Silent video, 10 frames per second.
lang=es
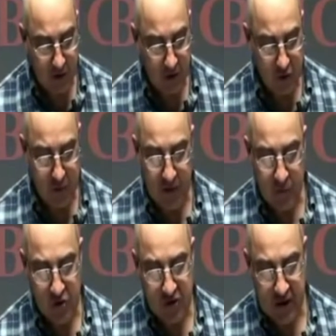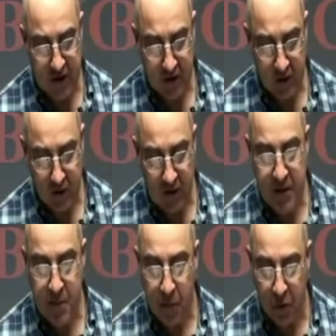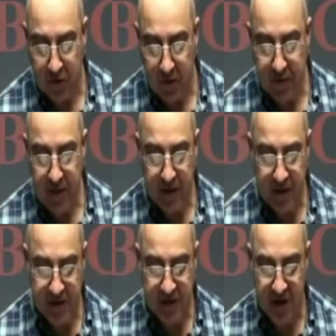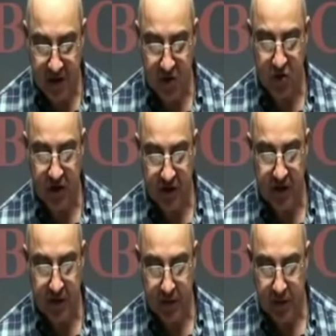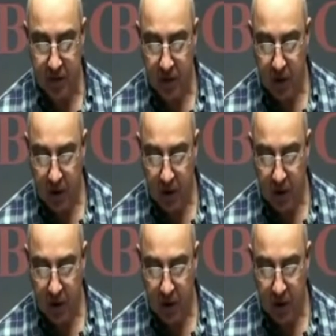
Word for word: que nos van a mostrar la importancia de este sexto sentido.